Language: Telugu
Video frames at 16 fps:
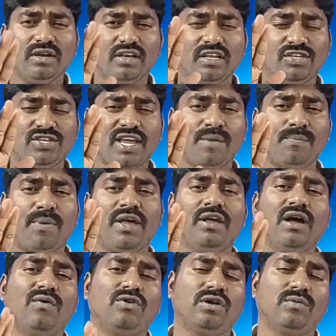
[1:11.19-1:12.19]
నీ చేయి
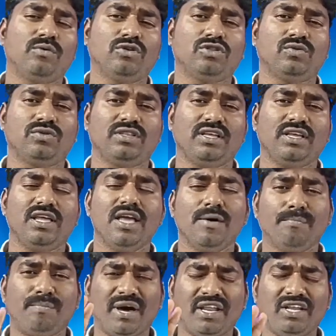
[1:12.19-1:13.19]
పైగా ఉండబోతుంది
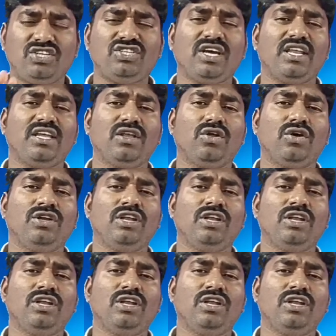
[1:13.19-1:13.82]
పరిచర్యలో